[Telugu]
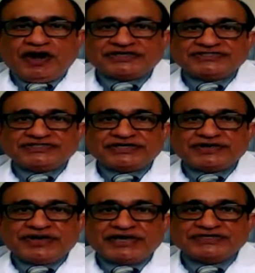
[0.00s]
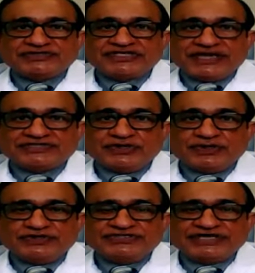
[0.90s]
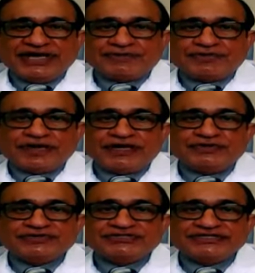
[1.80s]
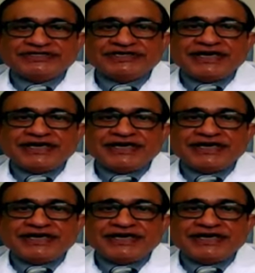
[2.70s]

ఆక్సిజన్ లంగ్ సెల్స్లోంచి అల్వియోలై నుంచి